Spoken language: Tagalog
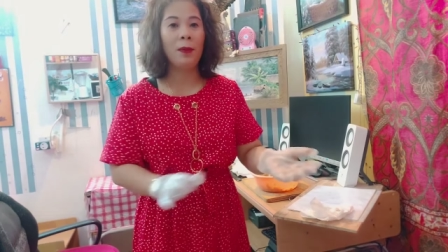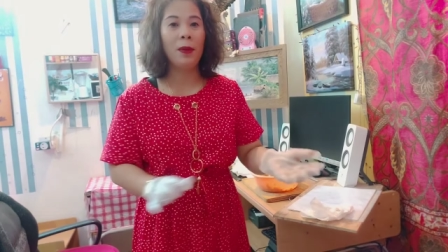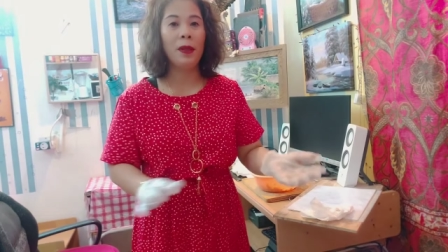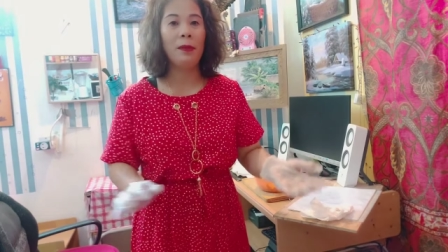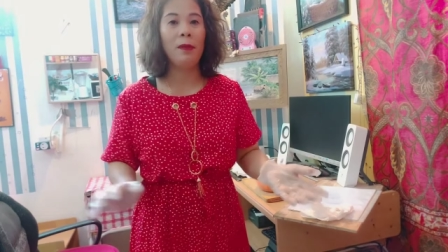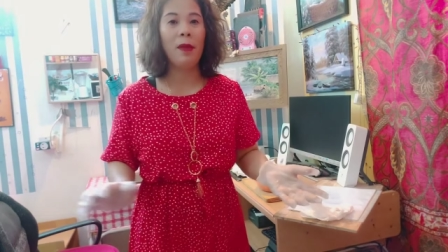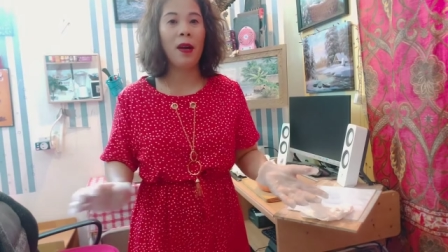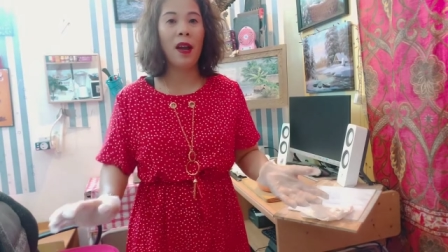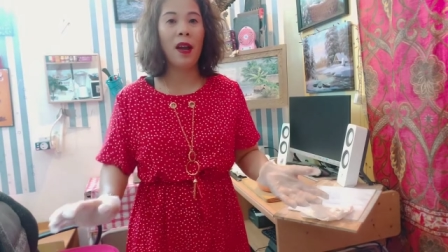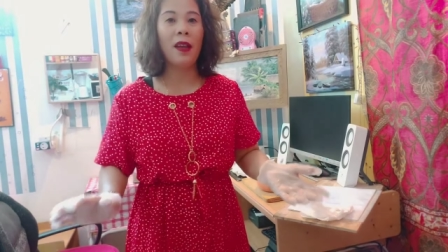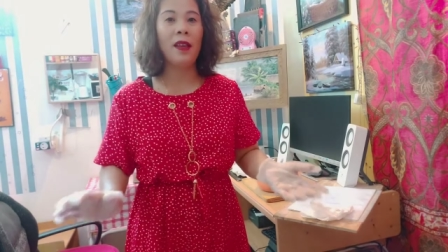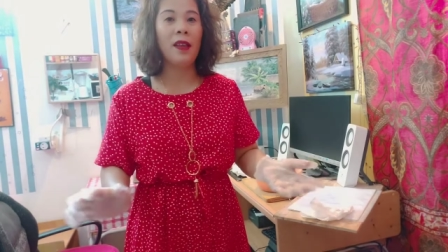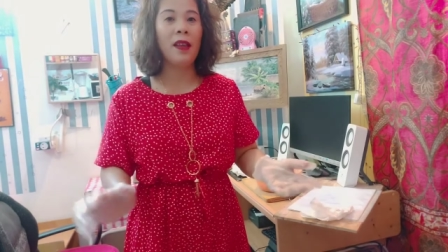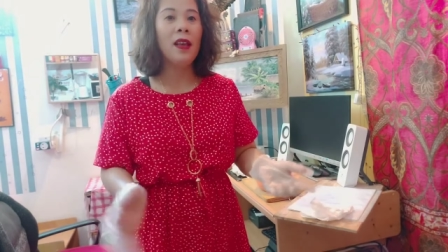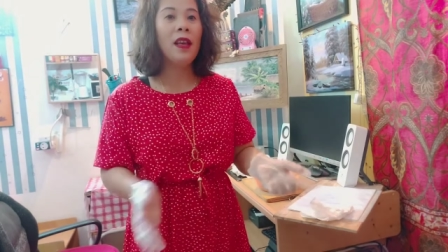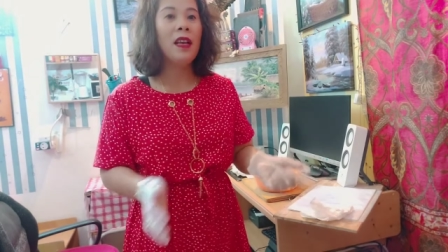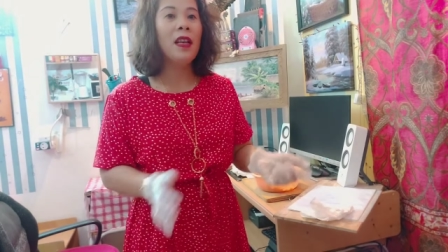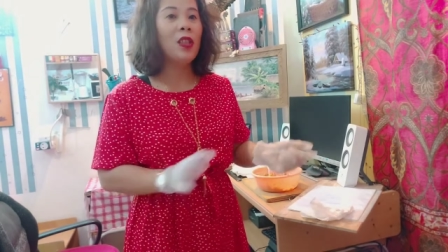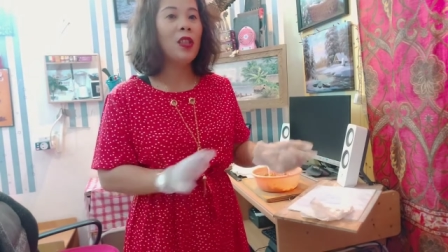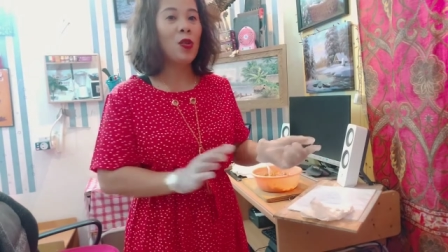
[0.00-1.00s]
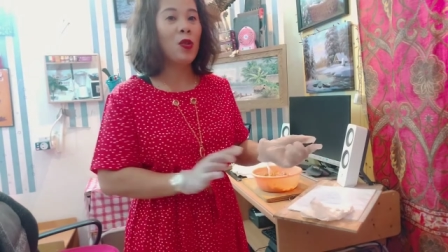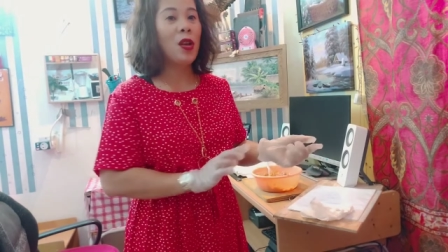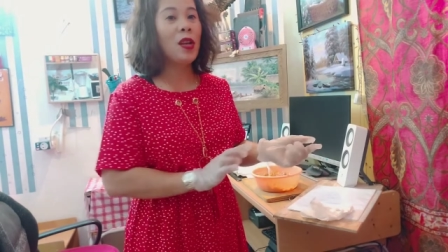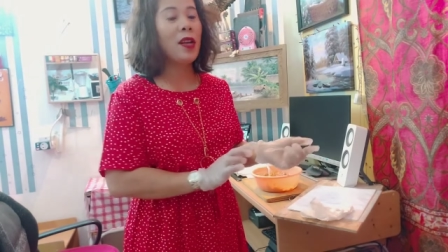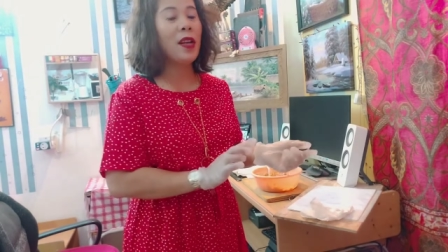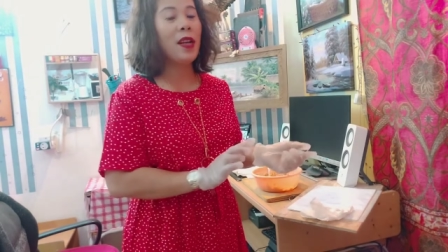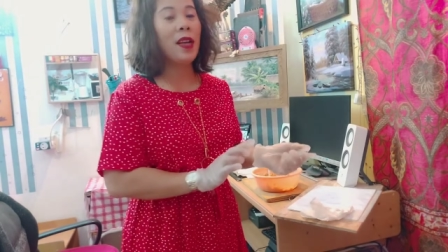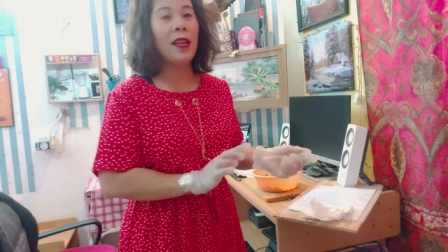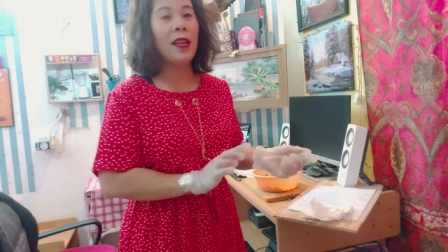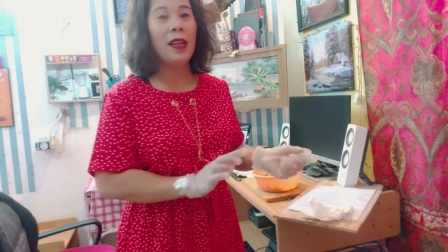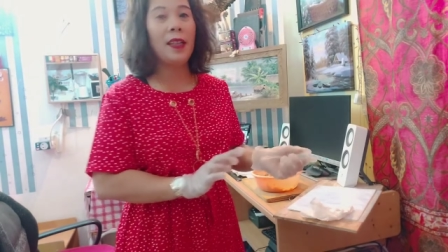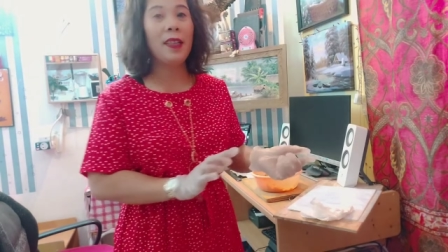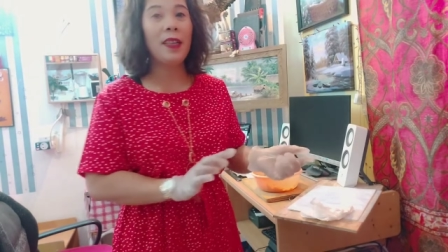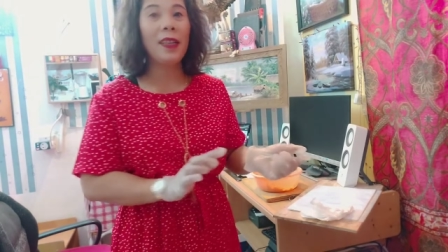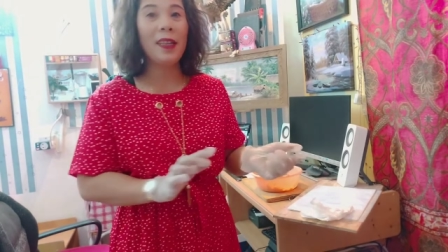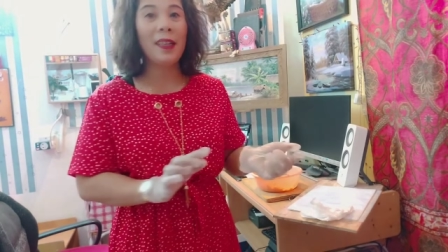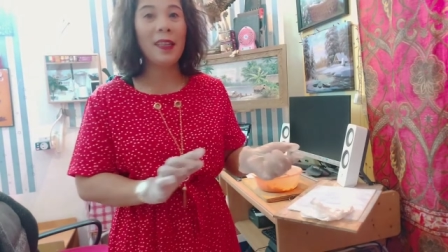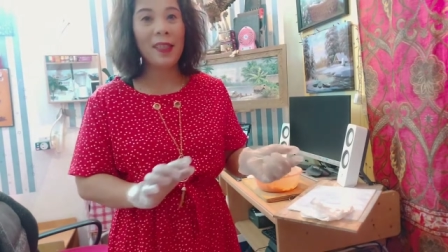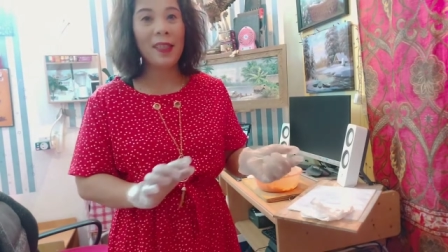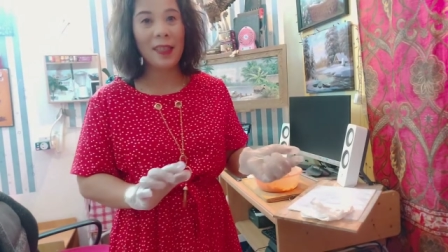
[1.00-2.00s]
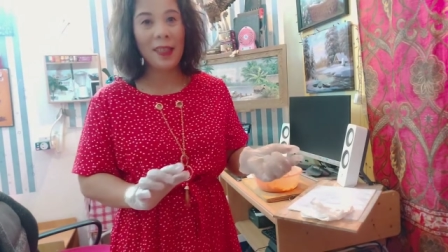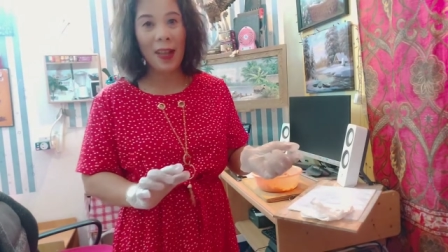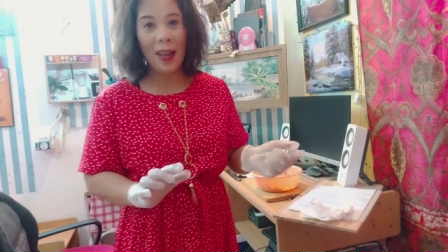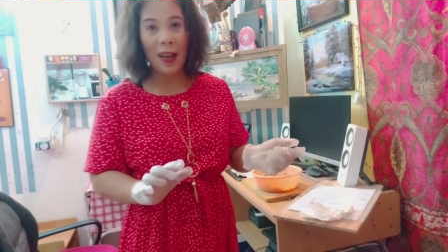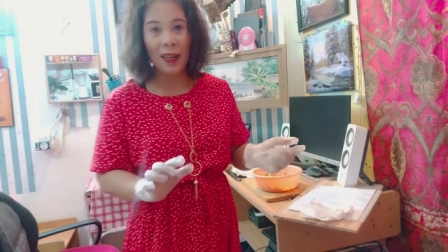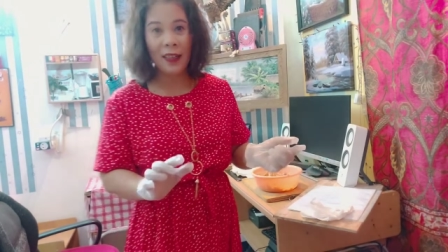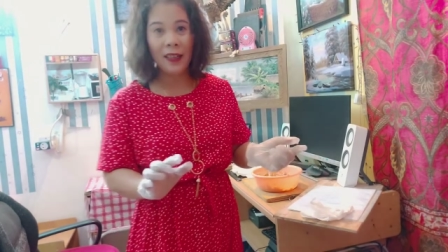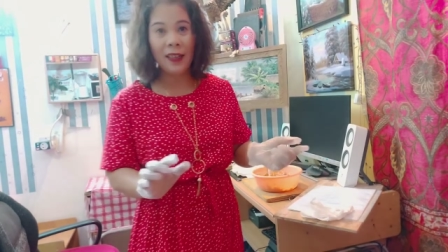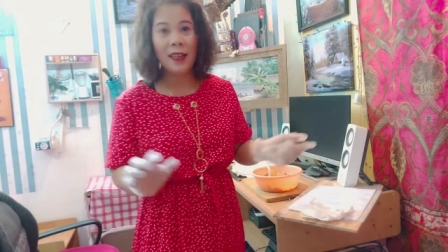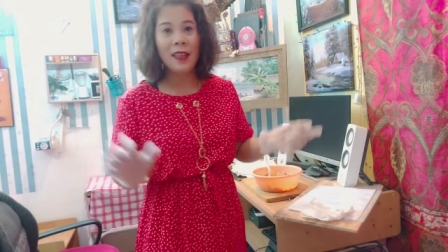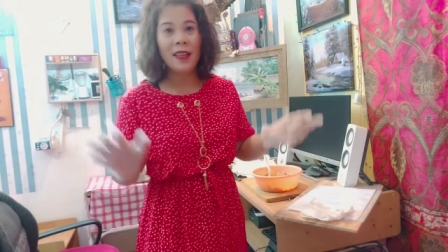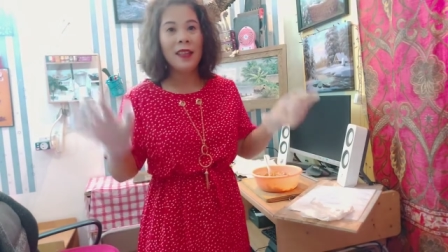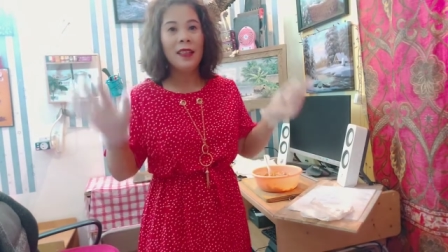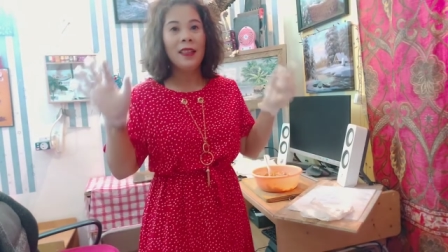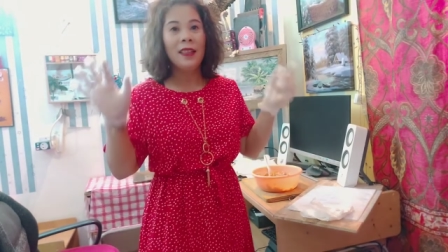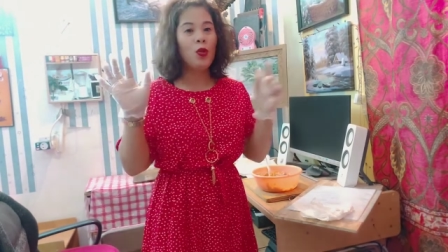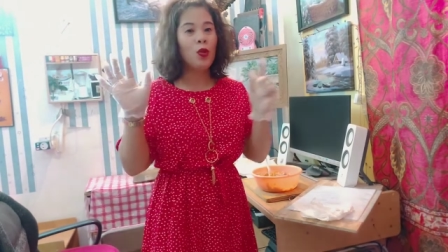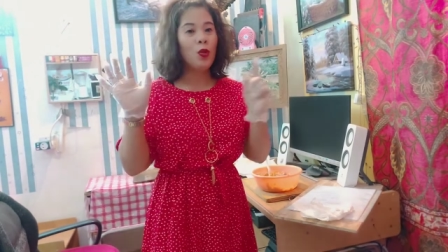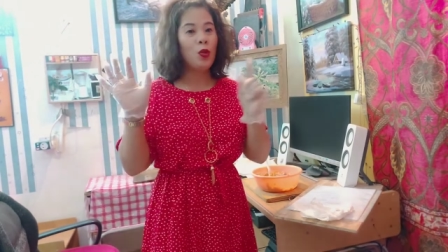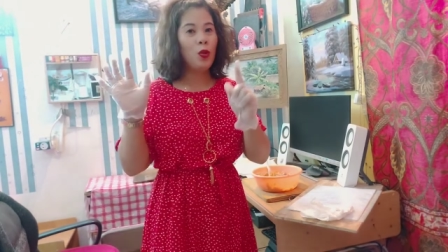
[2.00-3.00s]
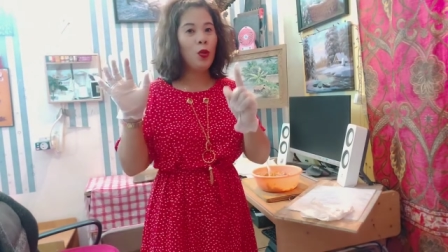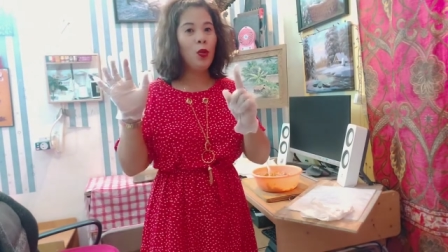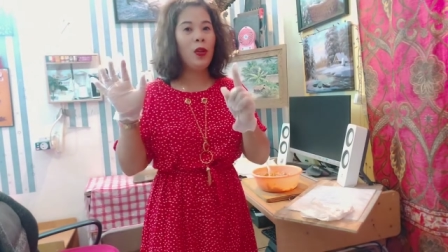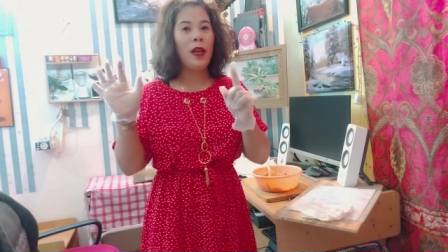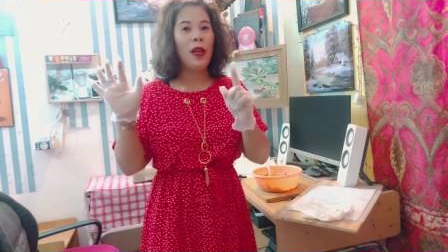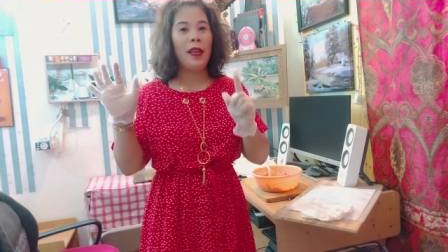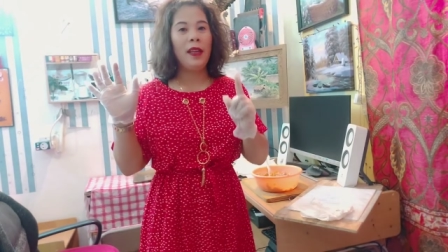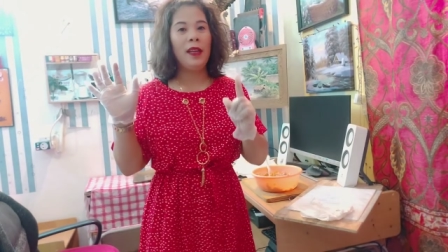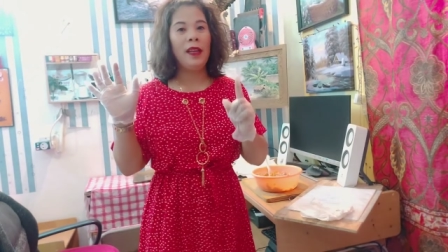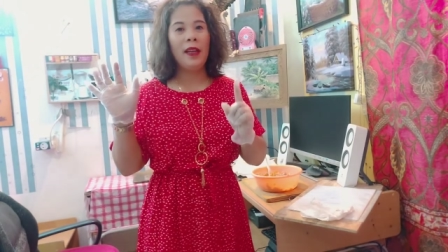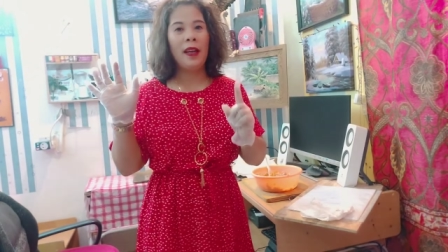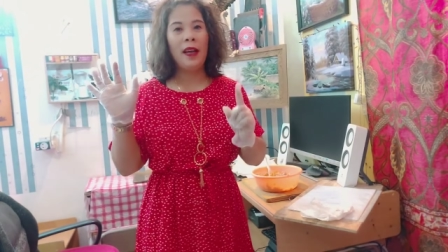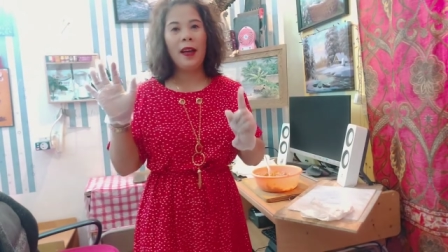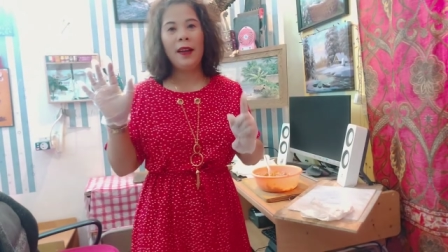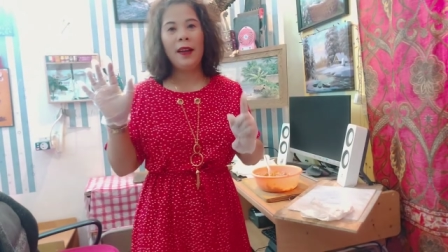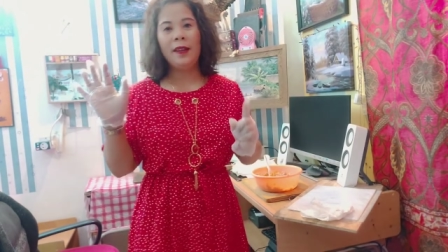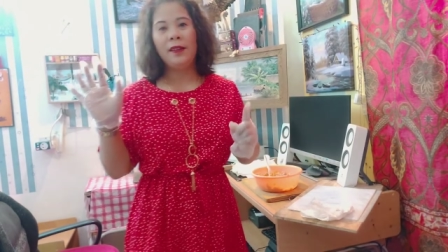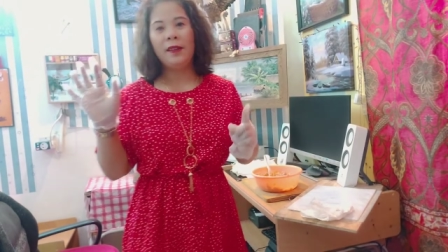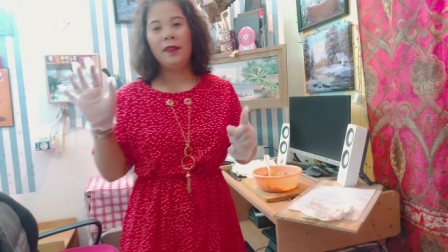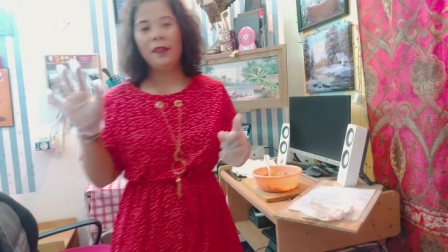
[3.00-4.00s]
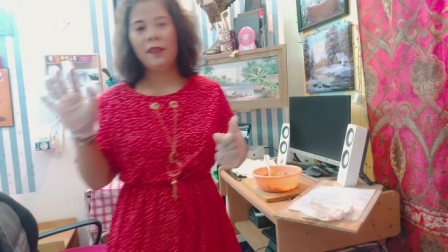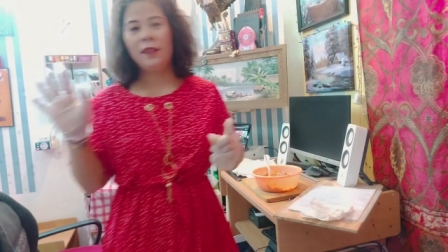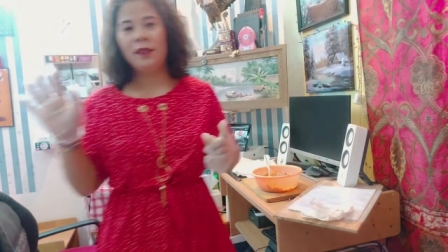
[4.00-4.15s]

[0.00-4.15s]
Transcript: kapitbahay. So, dagdagan natin ng isang tuna in can.